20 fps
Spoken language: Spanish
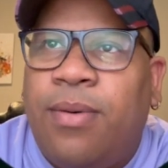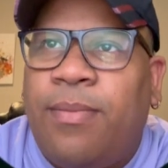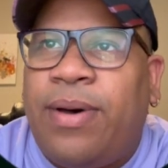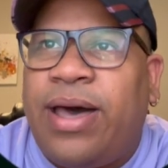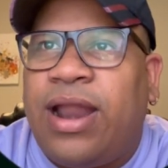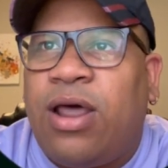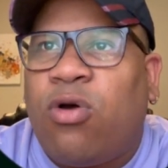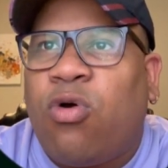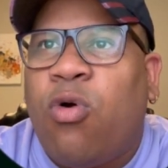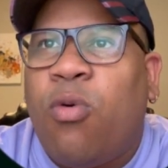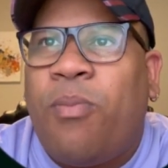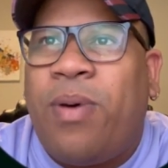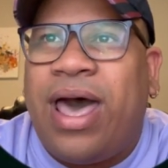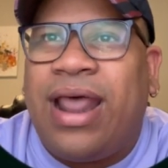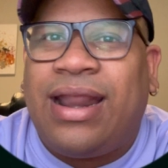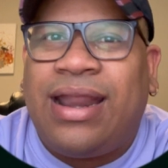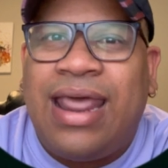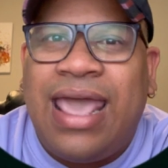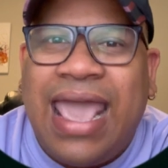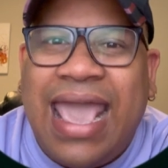Para
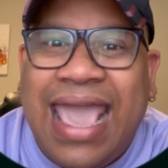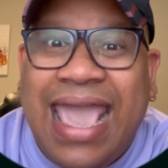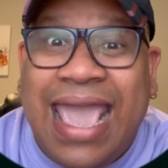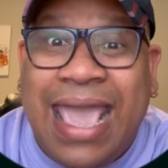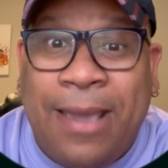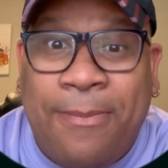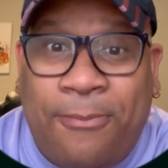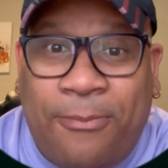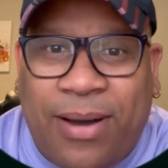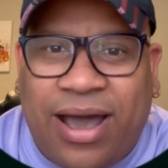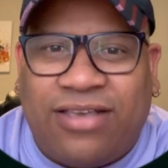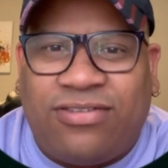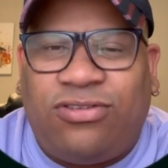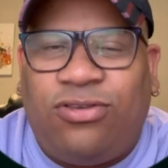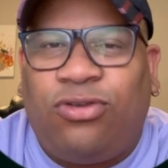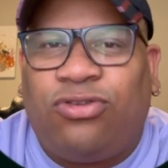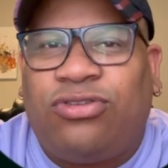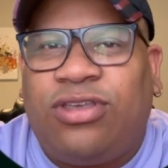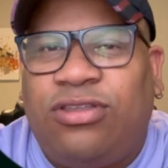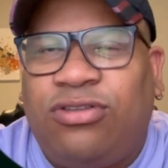ocupar
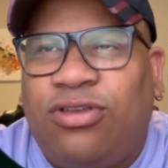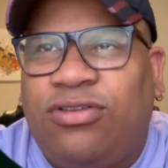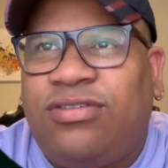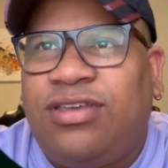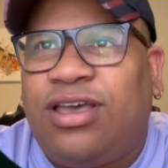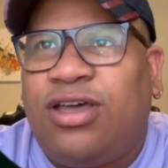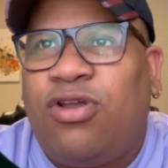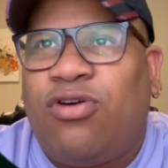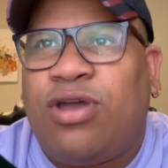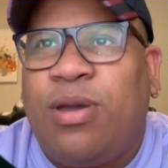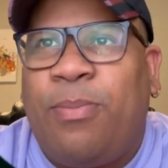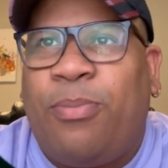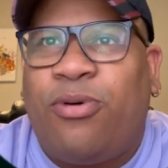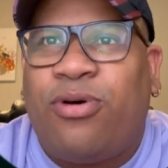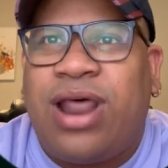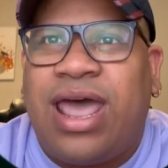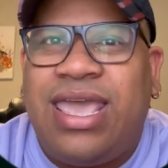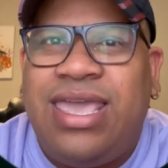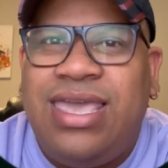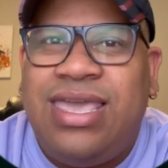espacios. Entonces creo que
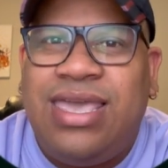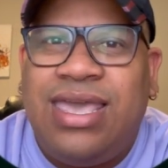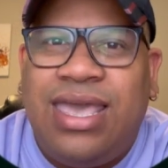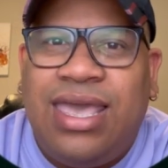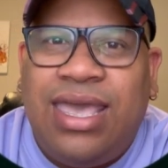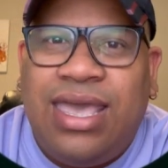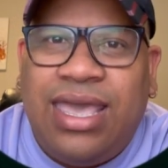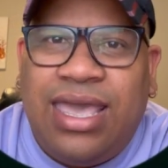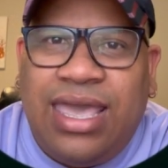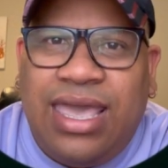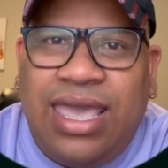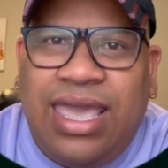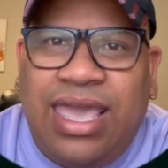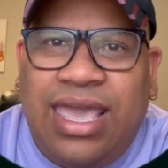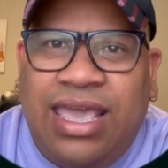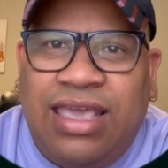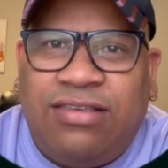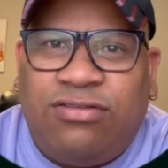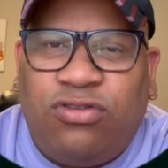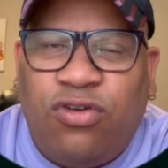por ahí
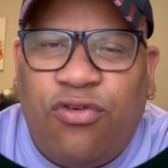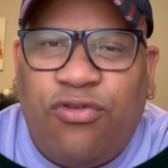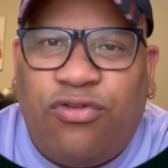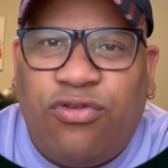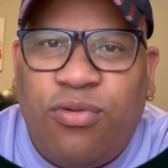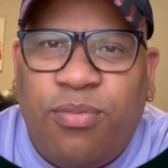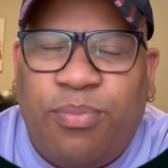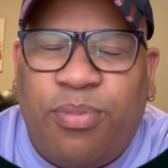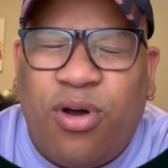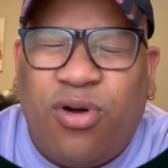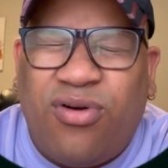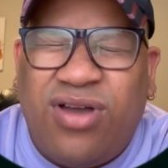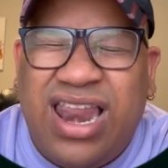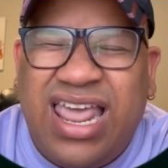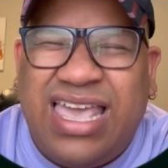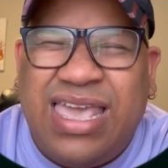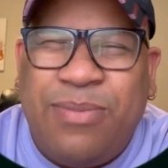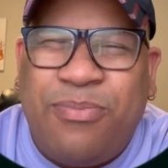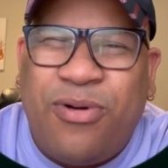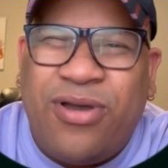eh, sufre un poco el
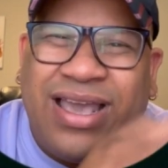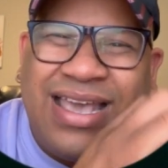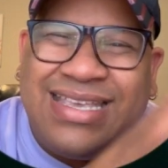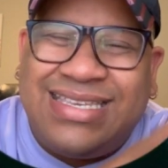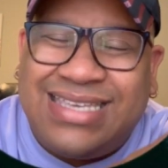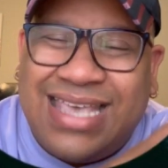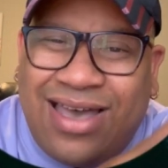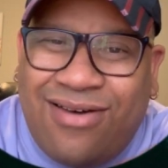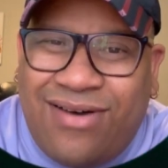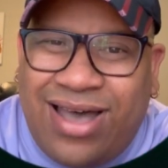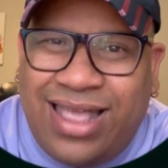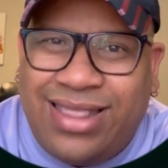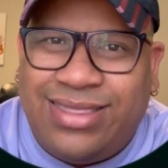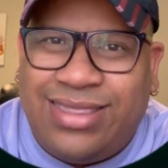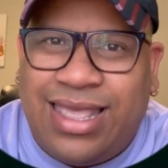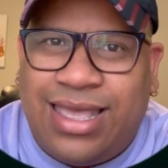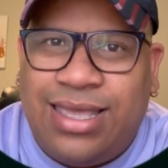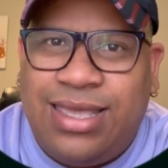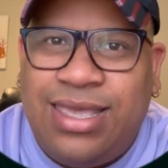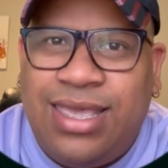equipo en esa
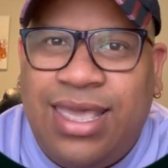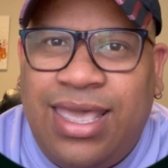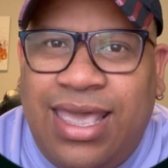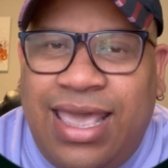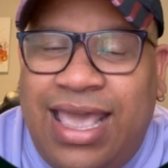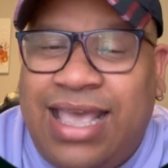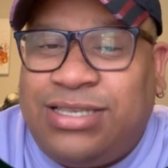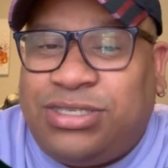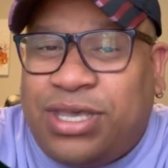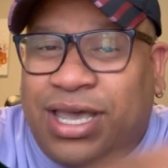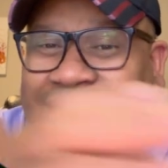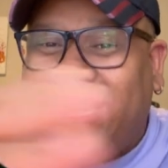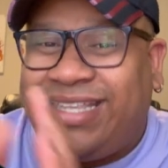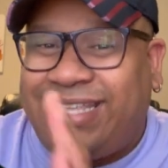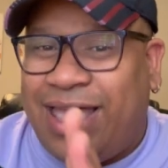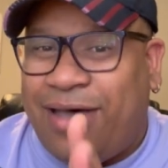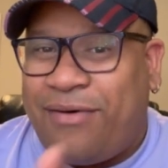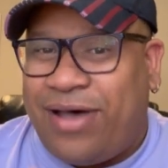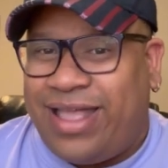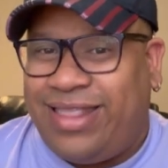banda. Eso es
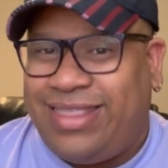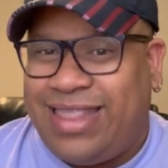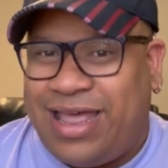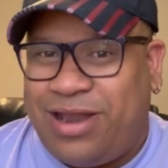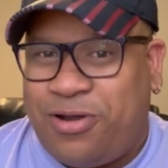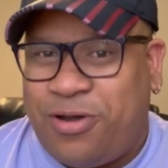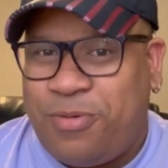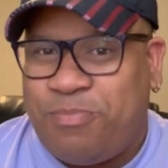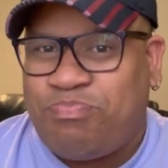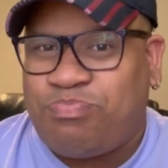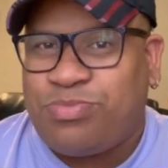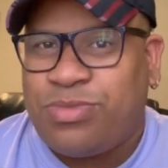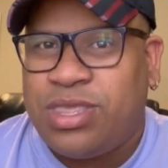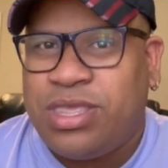esta banda, ¿no?